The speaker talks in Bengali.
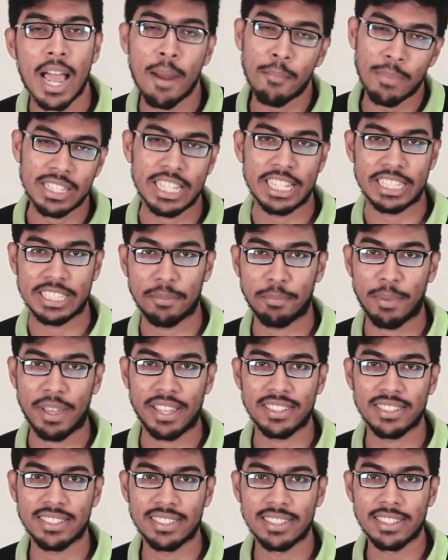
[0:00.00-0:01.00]
আমরা দেখতে পাই
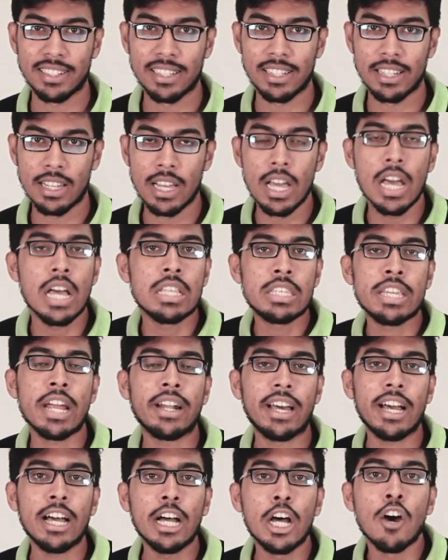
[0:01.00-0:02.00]

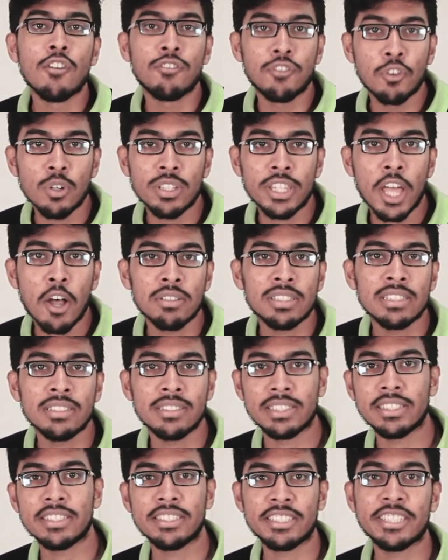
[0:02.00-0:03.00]
যারা ফোর থাউজেন্ড
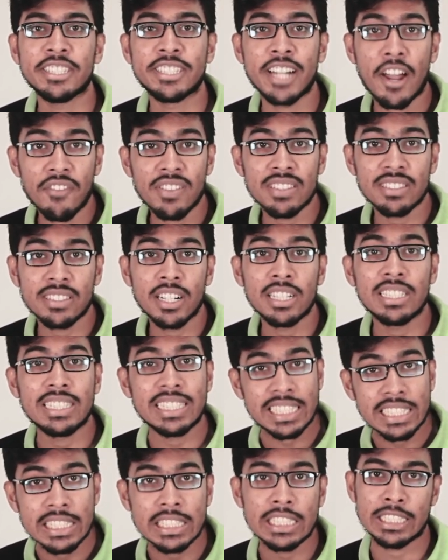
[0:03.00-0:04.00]
সিরিজের গ্রাফিক্স কার্ড
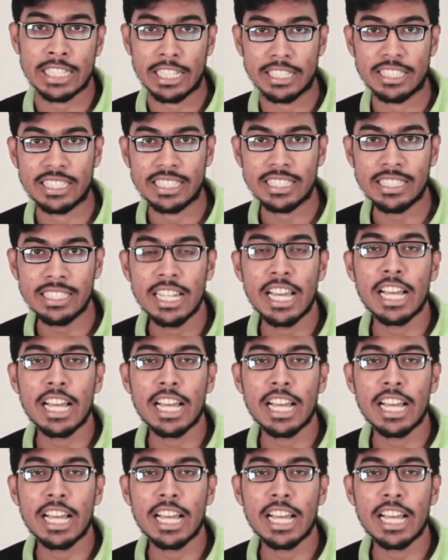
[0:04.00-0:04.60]
কিনতে যাচ্ছেন